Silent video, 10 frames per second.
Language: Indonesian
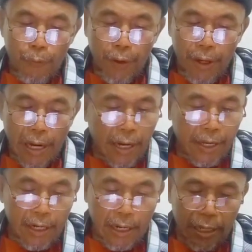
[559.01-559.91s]
fi
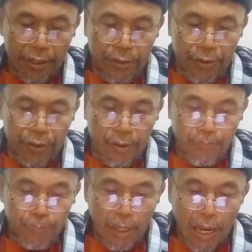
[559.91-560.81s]
akhiril hadis
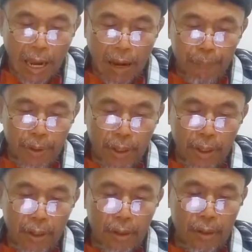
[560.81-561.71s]

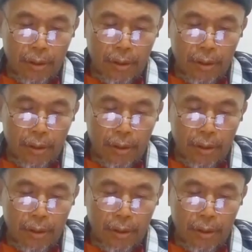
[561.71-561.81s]
abi